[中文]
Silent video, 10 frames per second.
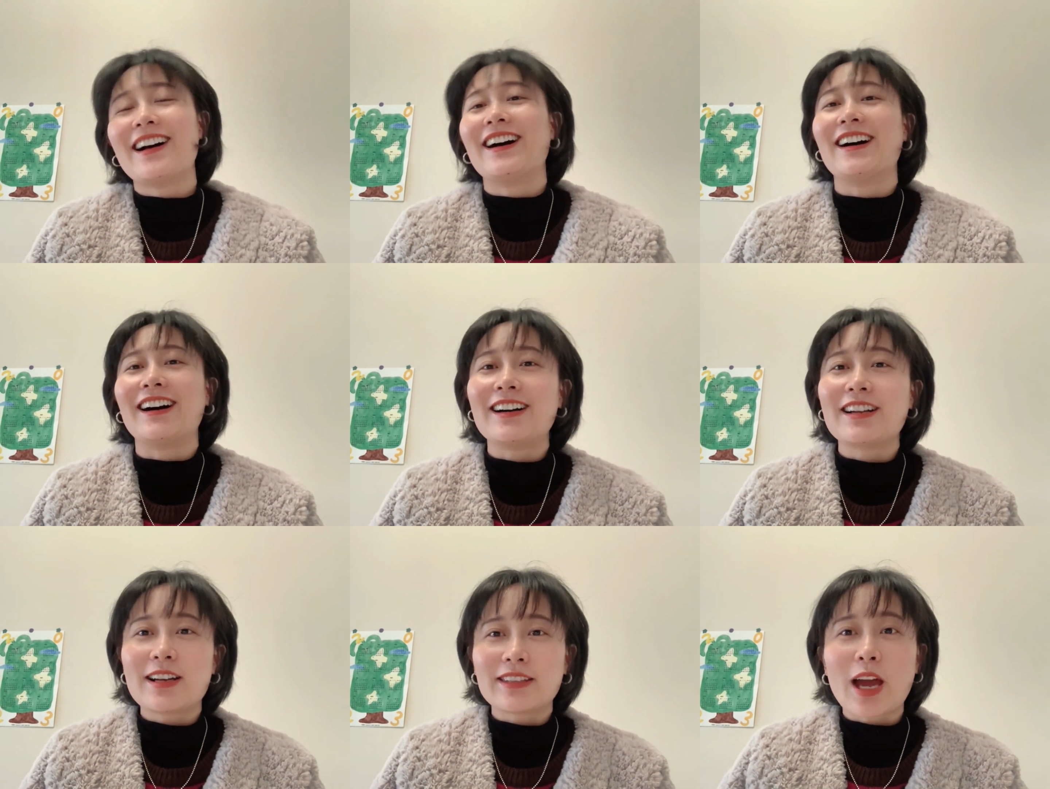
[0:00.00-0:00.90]
嗯，
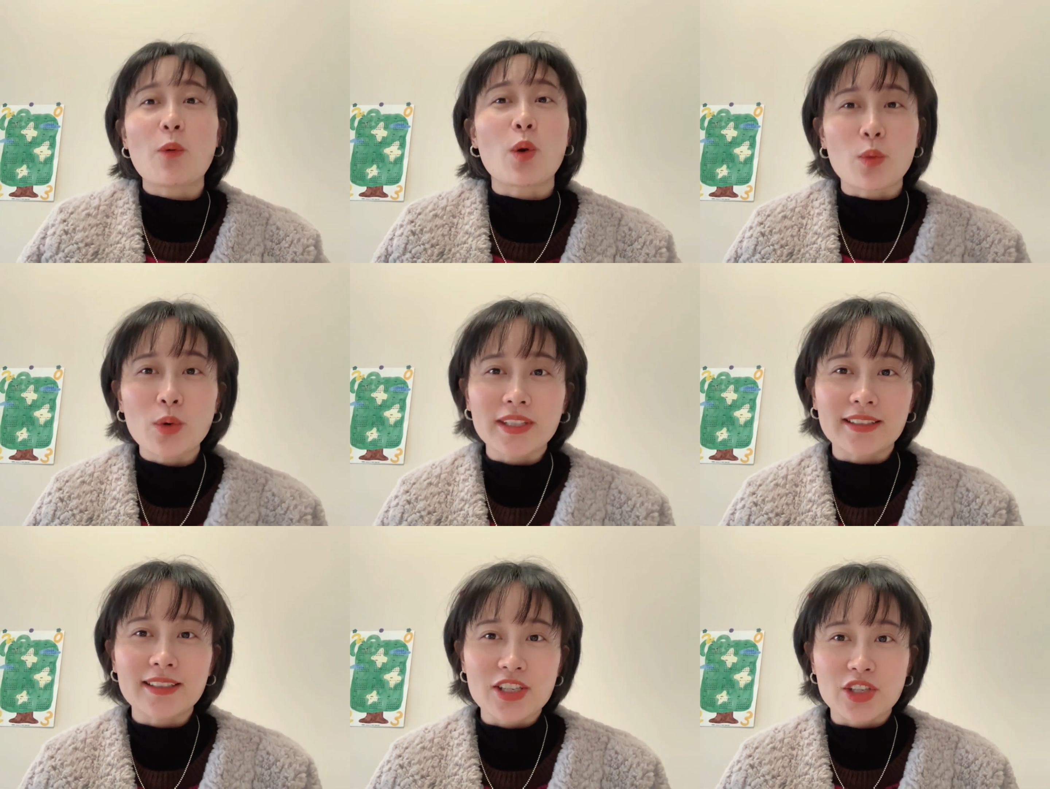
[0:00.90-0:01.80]
那我过年
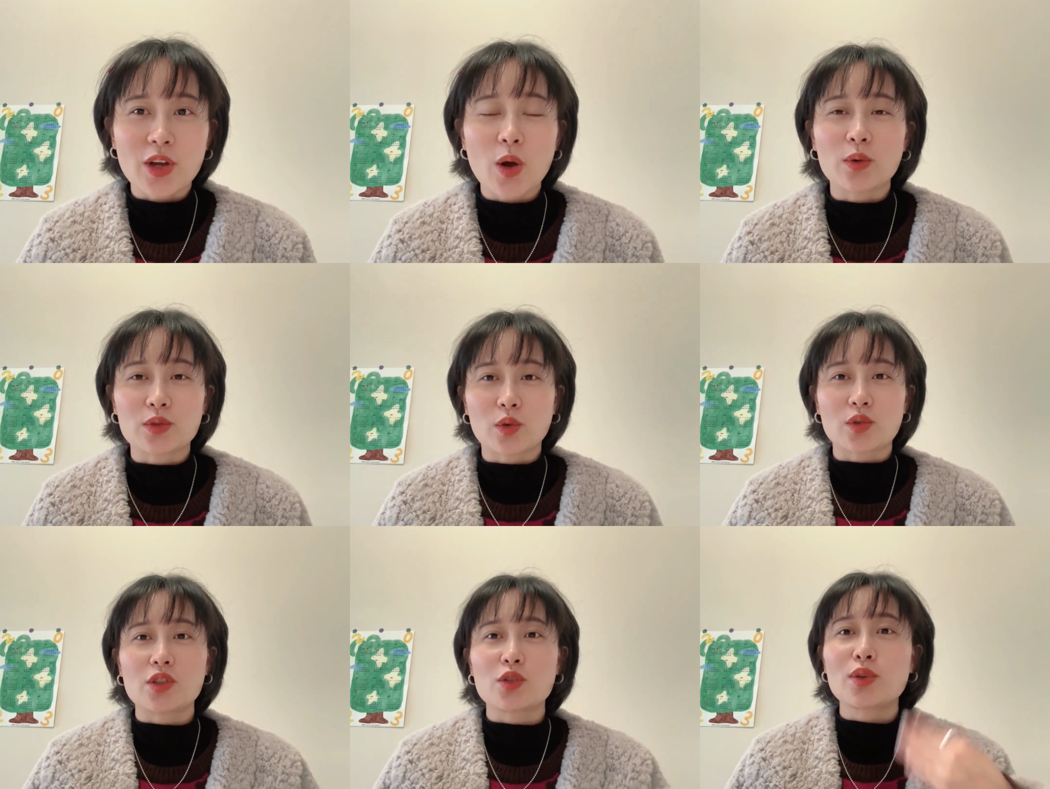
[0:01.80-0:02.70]
的时候，就
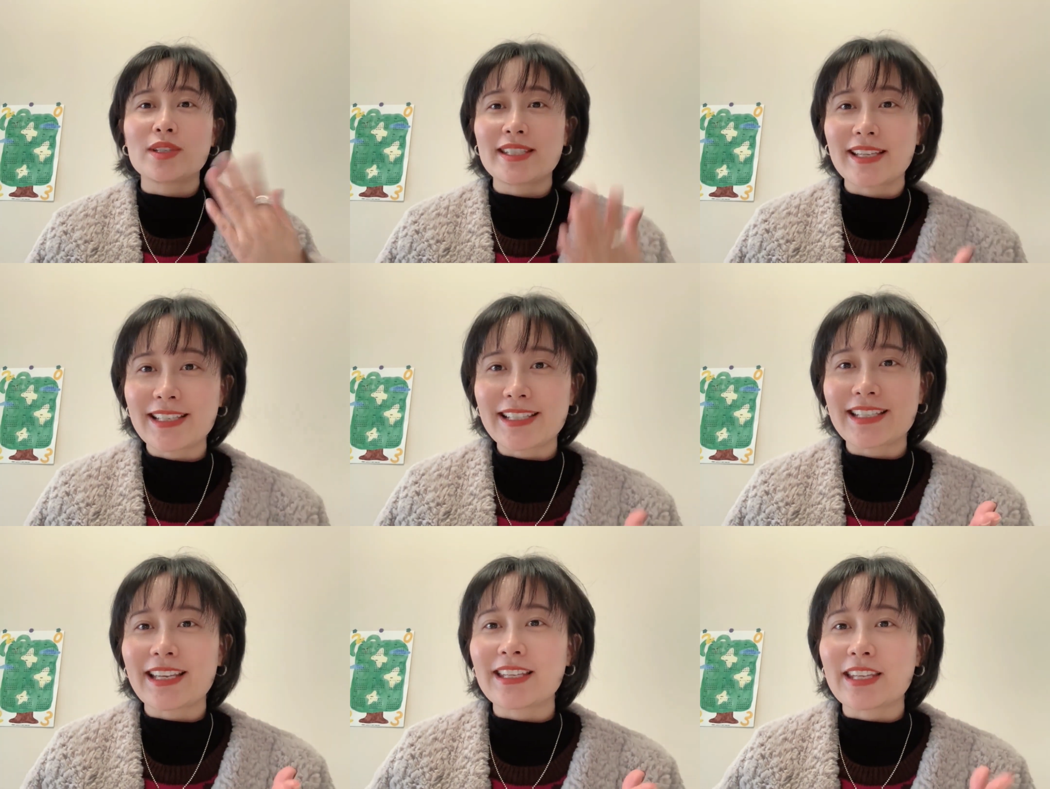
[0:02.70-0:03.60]
是春节期
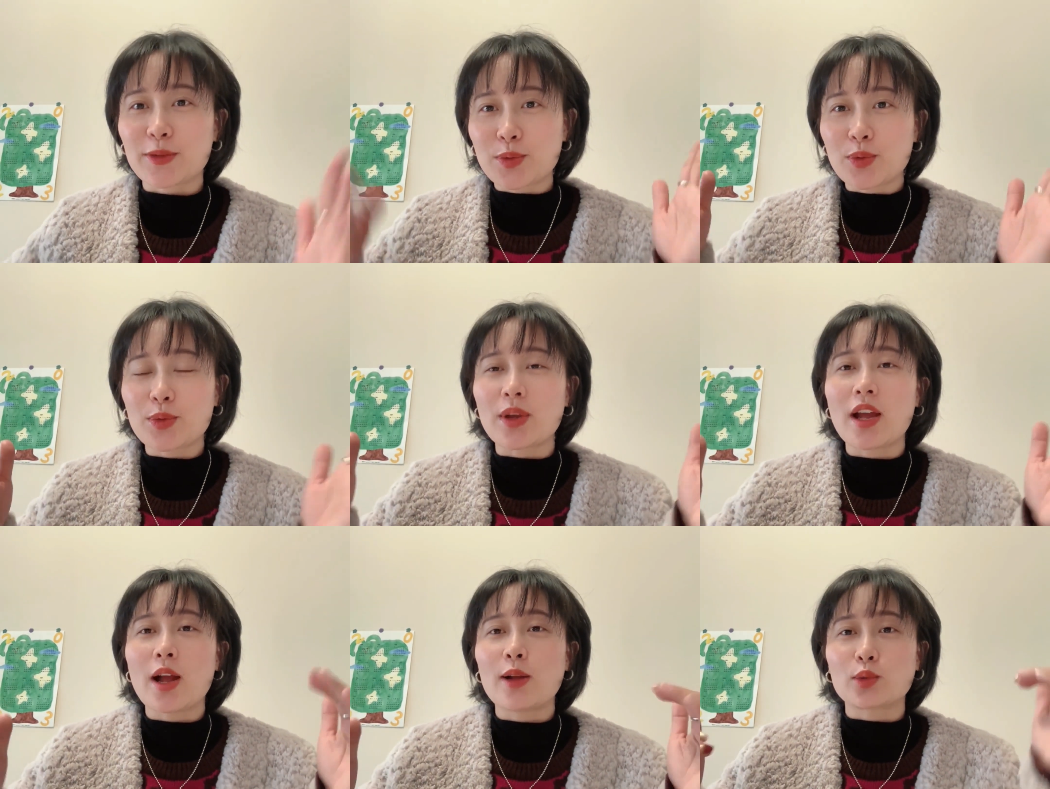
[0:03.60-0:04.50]
间也去
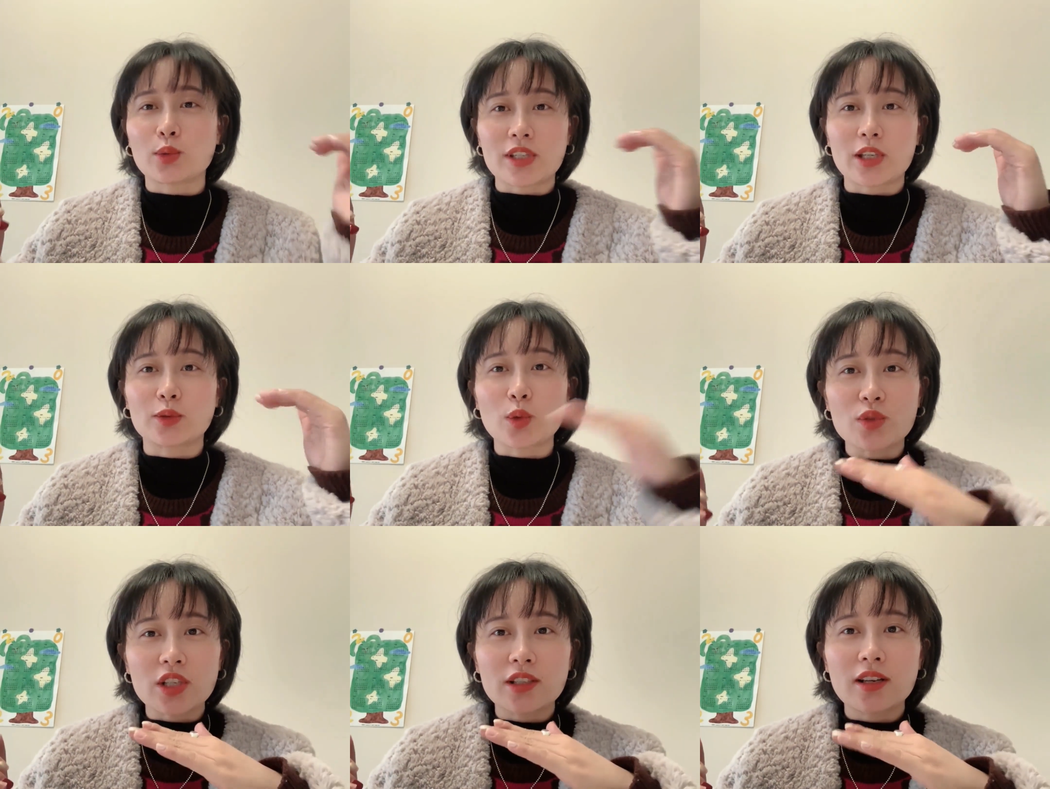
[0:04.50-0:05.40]
坐这个动
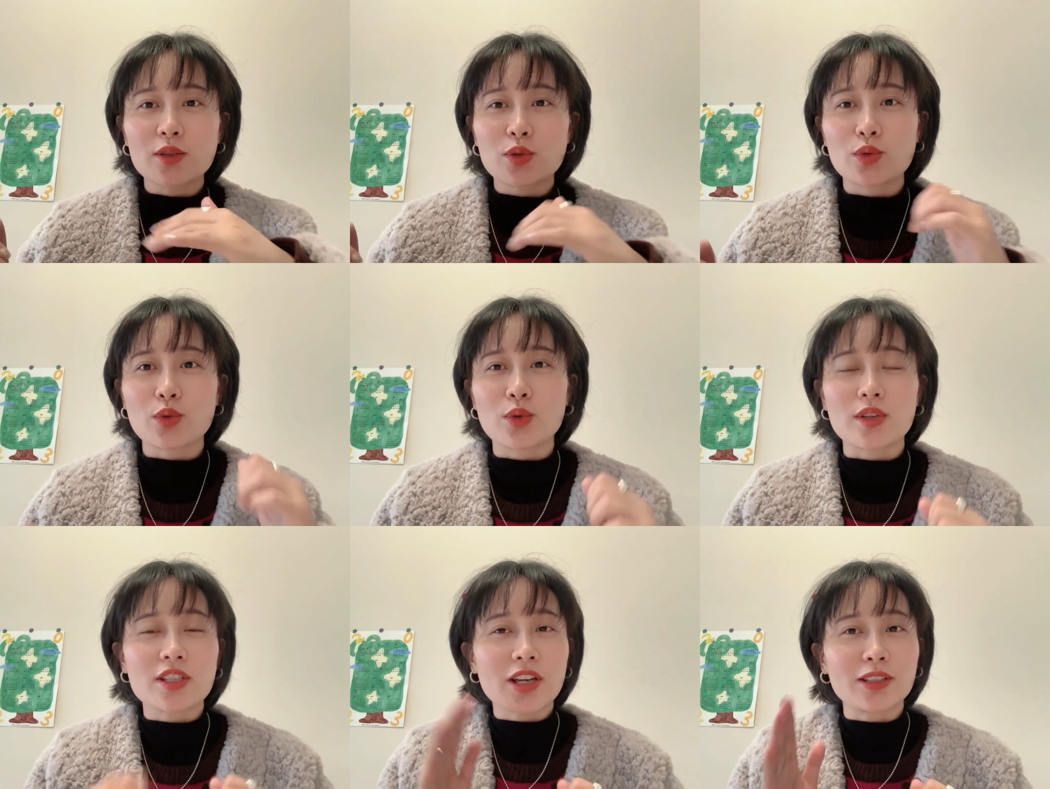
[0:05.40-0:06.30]
车去
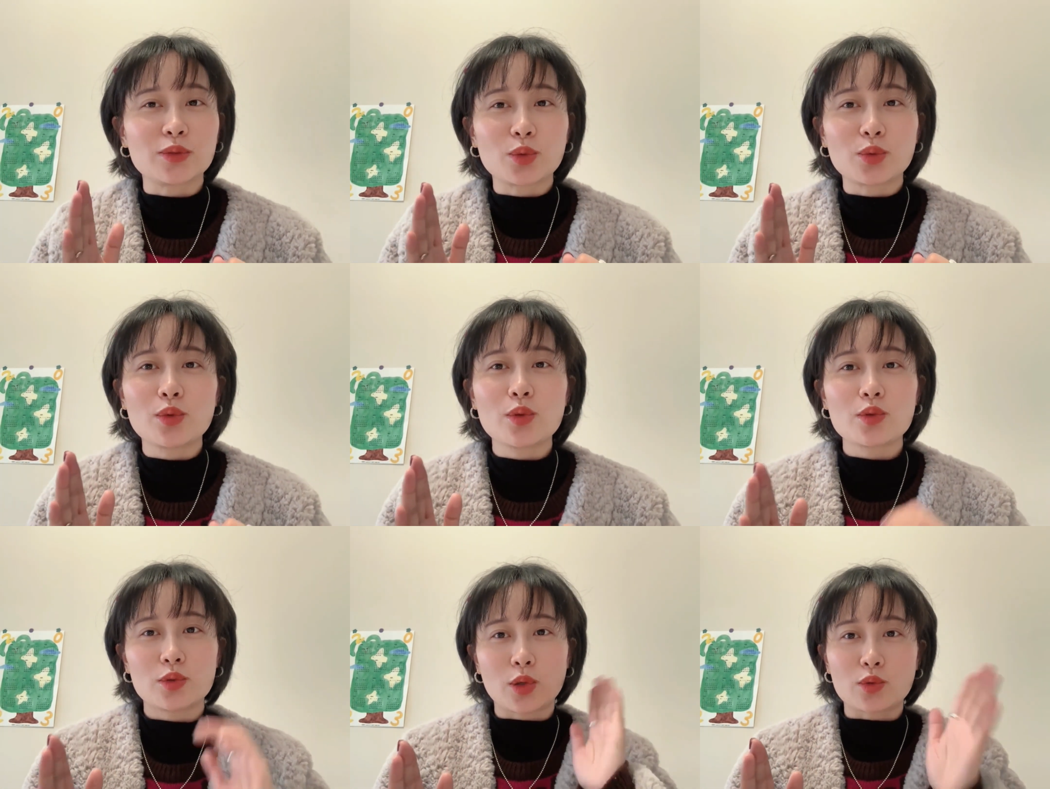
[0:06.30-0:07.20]
成都，
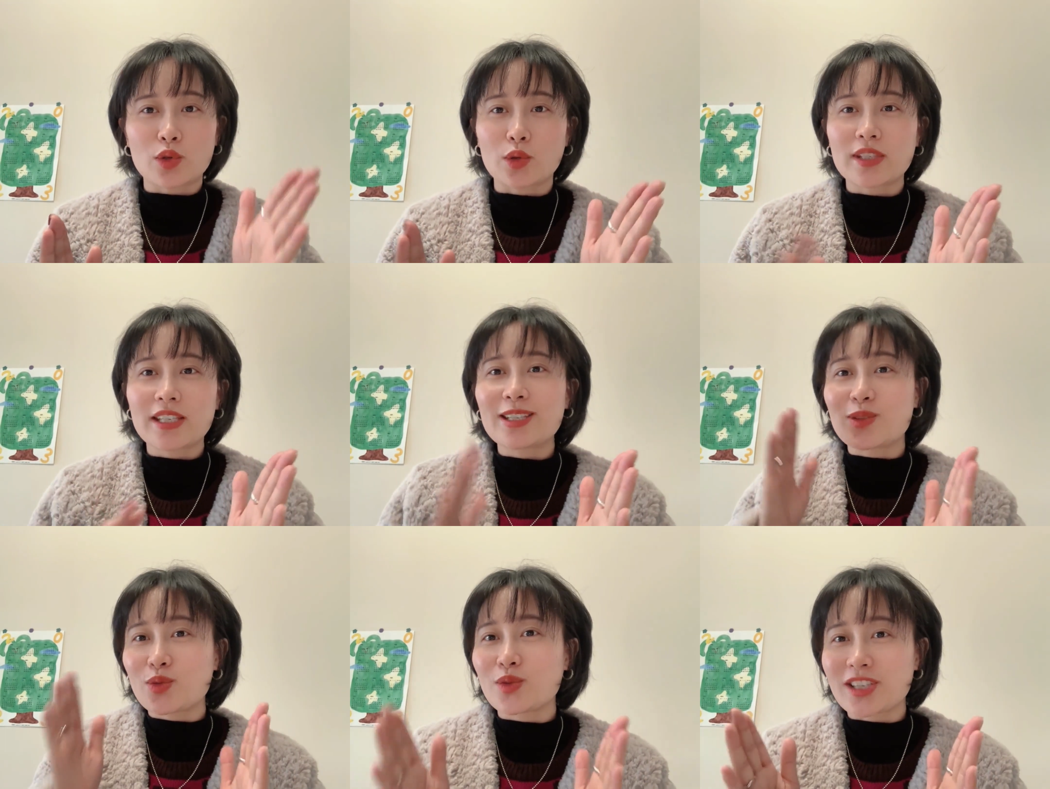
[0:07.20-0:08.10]
从重庆
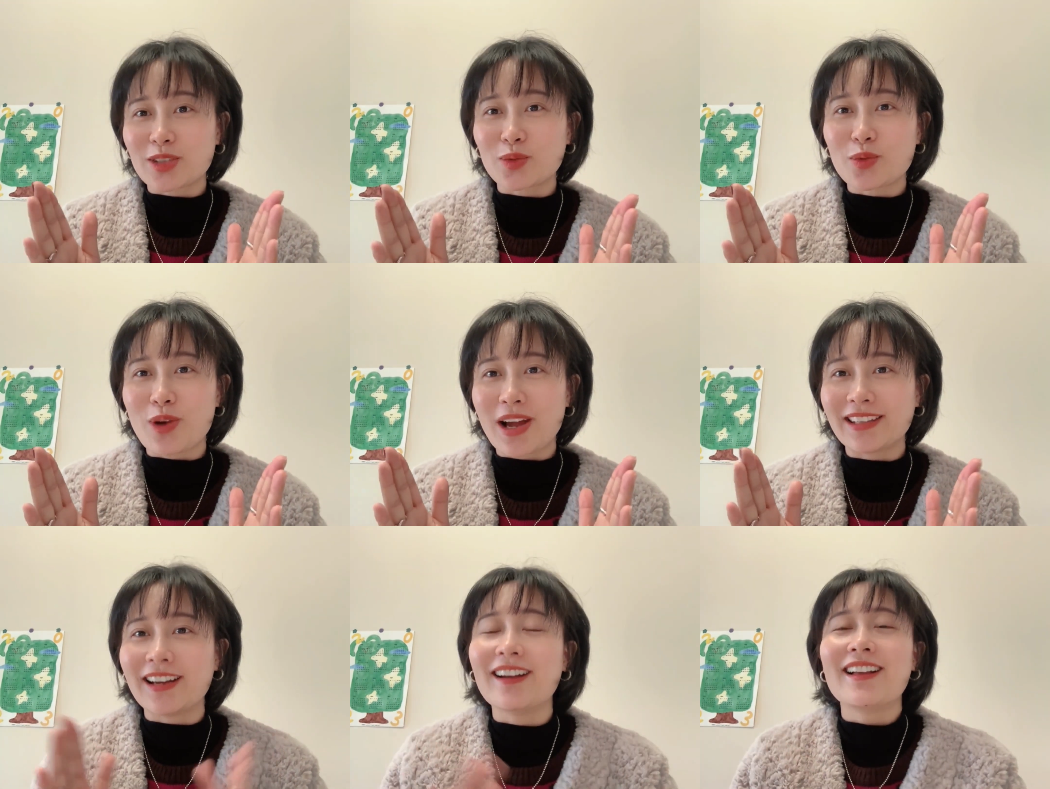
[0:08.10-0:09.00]
去成都玩
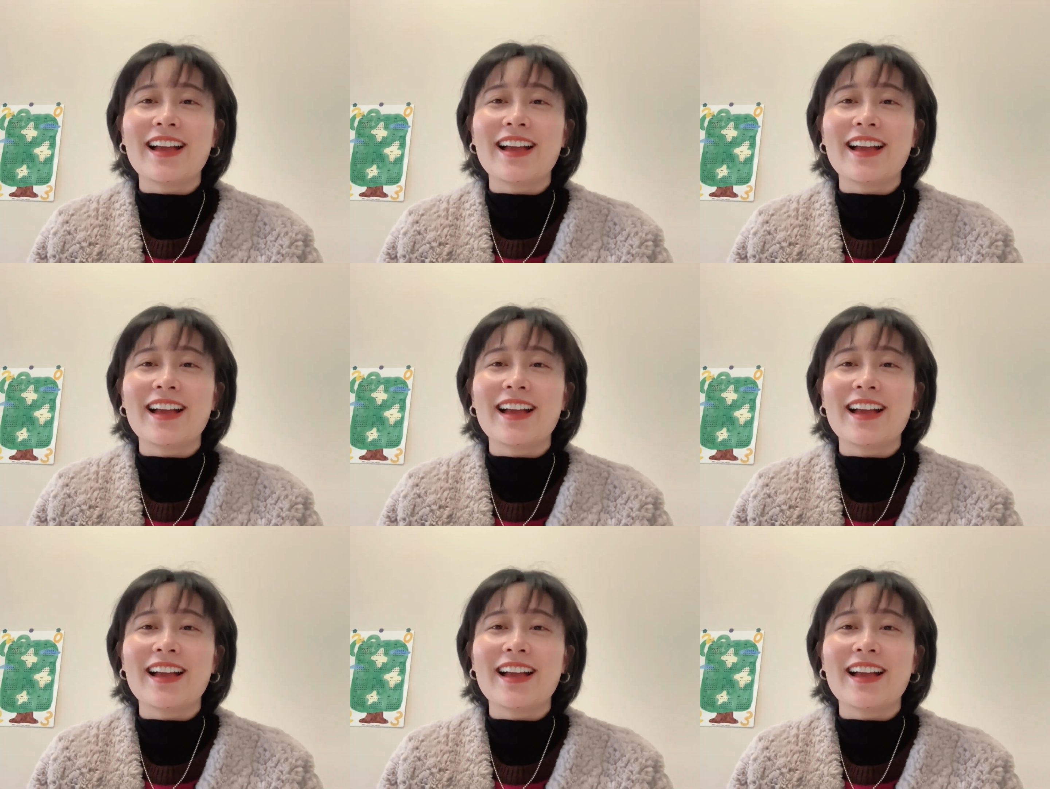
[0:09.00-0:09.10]
了。